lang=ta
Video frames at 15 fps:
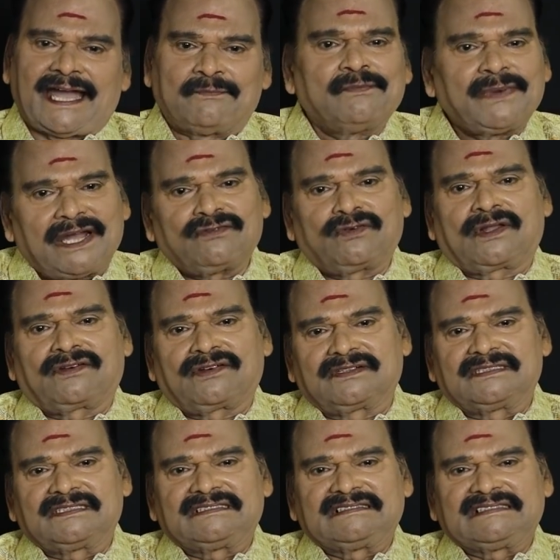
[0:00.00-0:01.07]
அம்மா
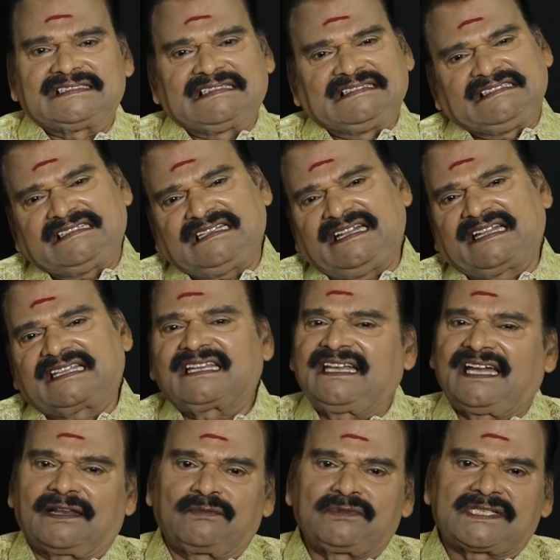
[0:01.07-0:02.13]
உணவகம் எல்லா
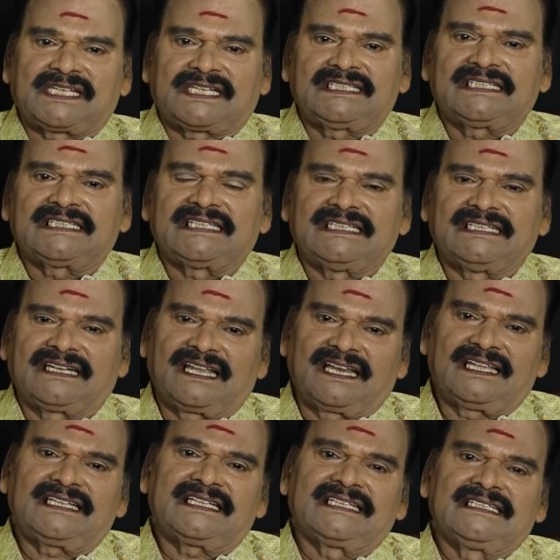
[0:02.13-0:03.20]
இடத்துலையும் ஆரம்பித்தார்
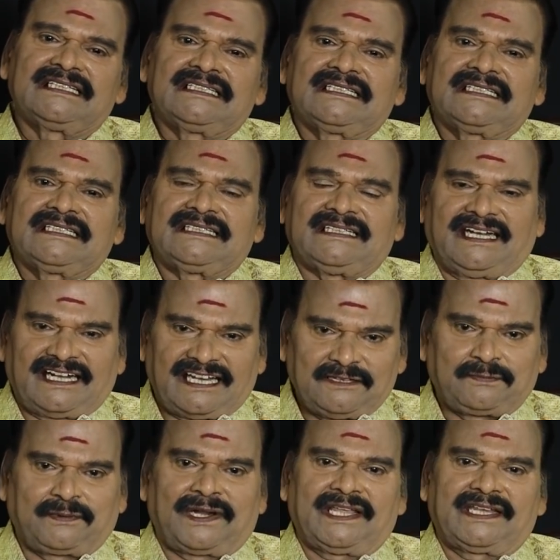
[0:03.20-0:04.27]
இதனால்
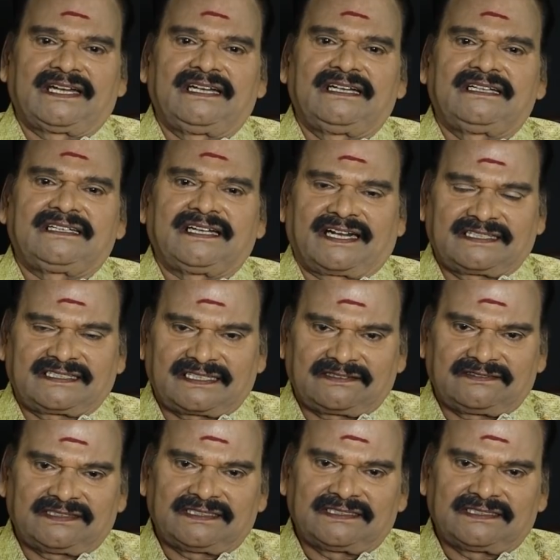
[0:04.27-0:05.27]
ஏழை பாழைகள் நடுத்தர